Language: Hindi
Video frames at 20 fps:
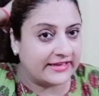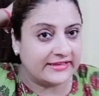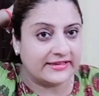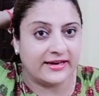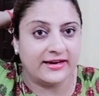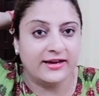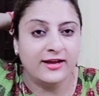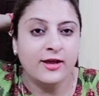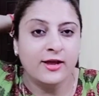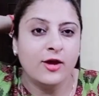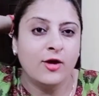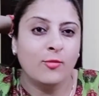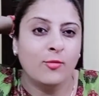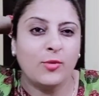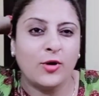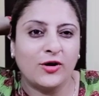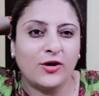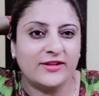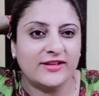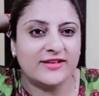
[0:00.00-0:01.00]
था
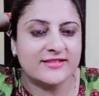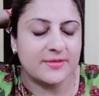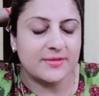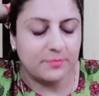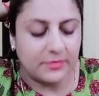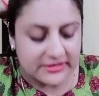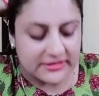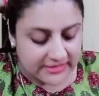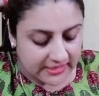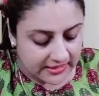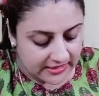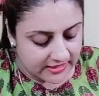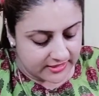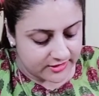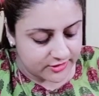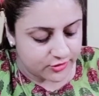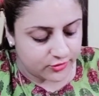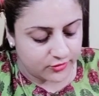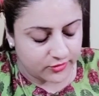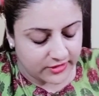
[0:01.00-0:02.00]
बहुत ही सिंपल सा
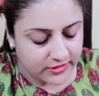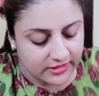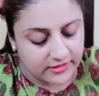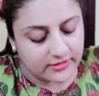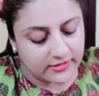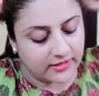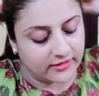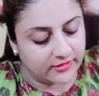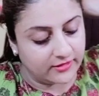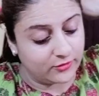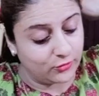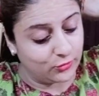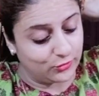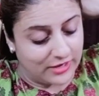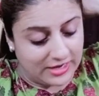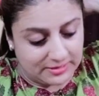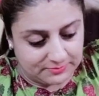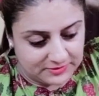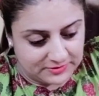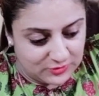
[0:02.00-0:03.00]
लंच रूटीन था तो
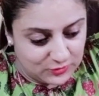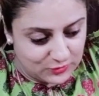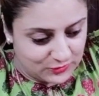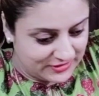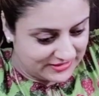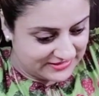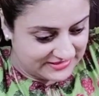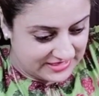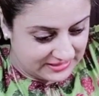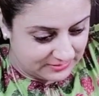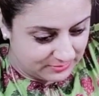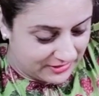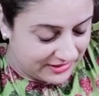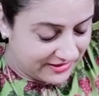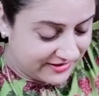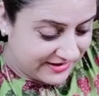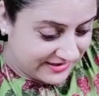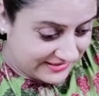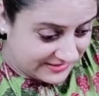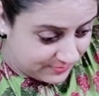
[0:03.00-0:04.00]
आप लोग के साथ मैंने
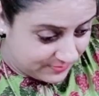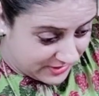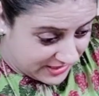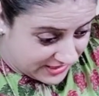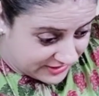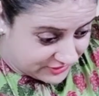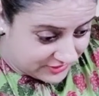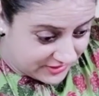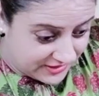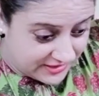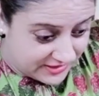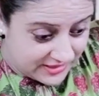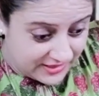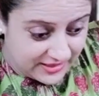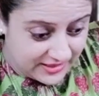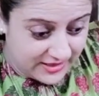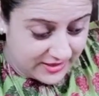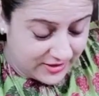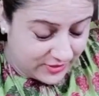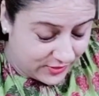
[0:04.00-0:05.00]
रेसिपी आज शेयर नहीं
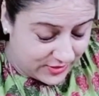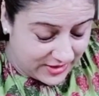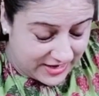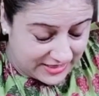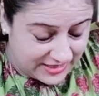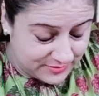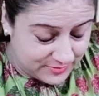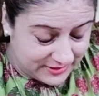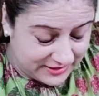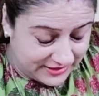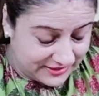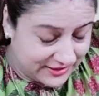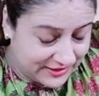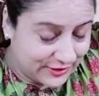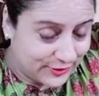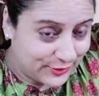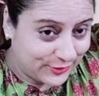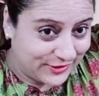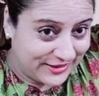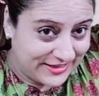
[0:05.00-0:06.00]
की क्योंकि आज बनी थी
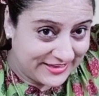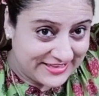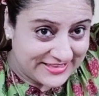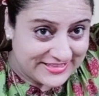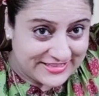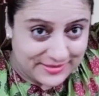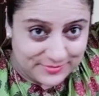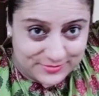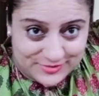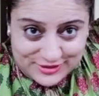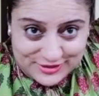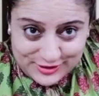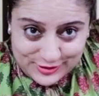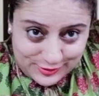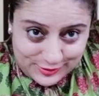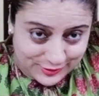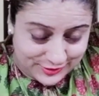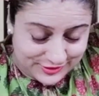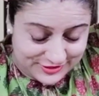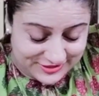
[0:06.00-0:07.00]
तोरई की सब्जी
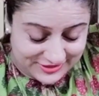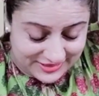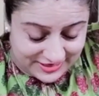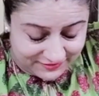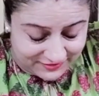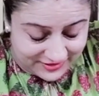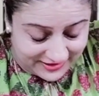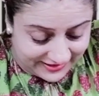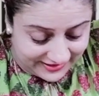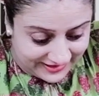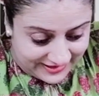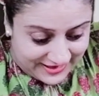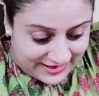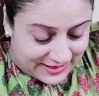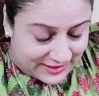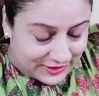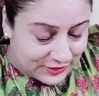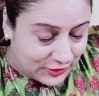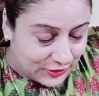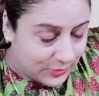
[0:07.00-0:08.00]
और चावल
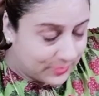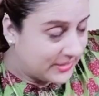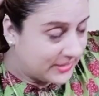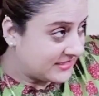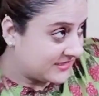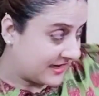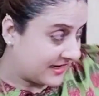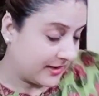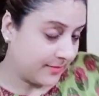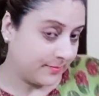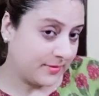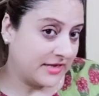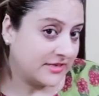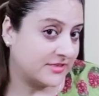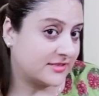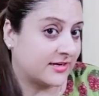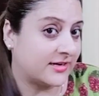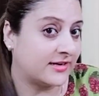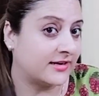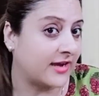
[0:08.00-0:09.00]
तो अभी साढ़े पाँच
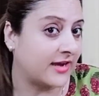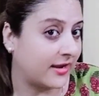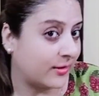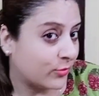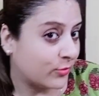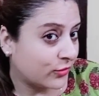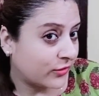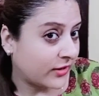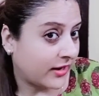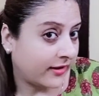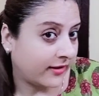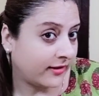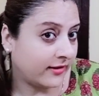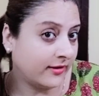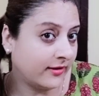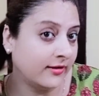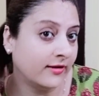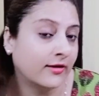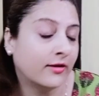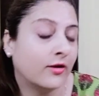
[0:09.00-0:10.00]
का टाइम हो रहा है
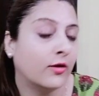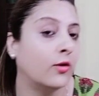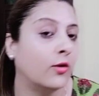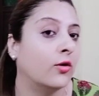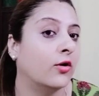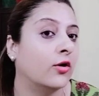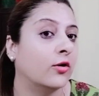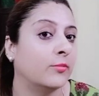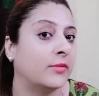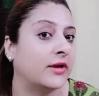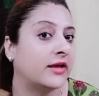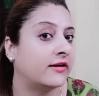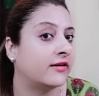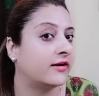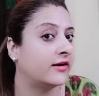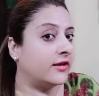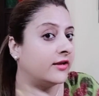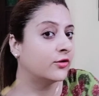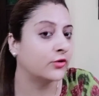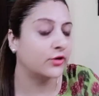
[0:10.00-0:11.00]
और मैं
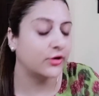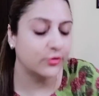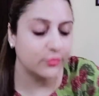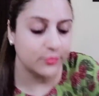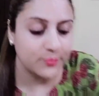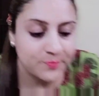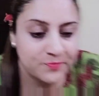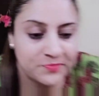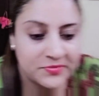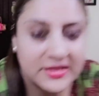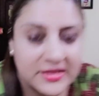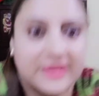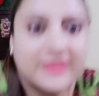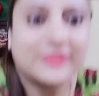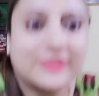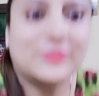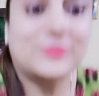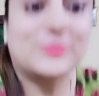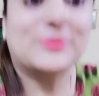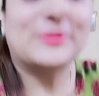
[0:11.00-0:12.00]
रेडी हो रही हूँ तो वो